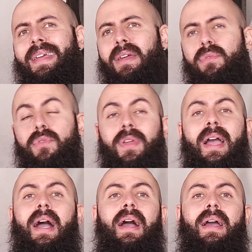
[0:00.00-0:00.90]
eu vou
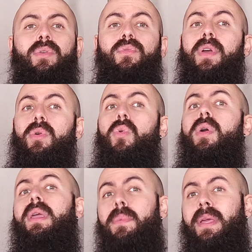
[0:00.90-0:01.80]
ficar com
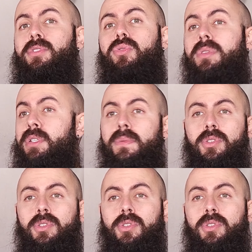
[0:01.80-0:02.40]
vergonha porque as outras